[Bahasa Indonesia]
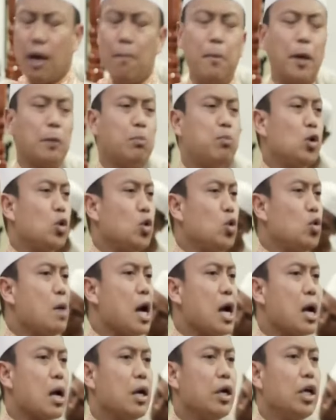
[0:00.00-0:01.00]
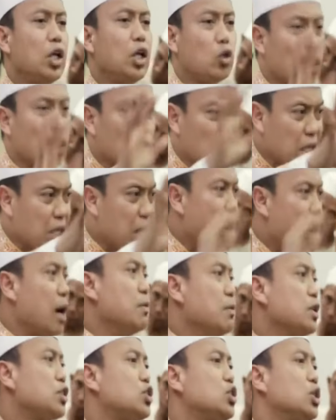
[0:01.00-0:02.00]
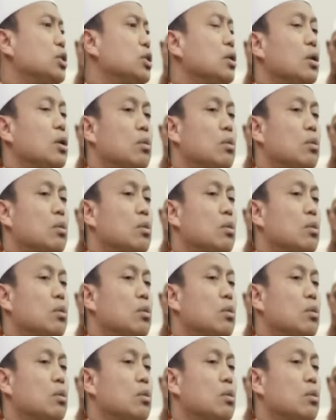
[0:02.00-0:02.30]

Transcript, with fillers: 40 rumah. Itu tetangga masjid.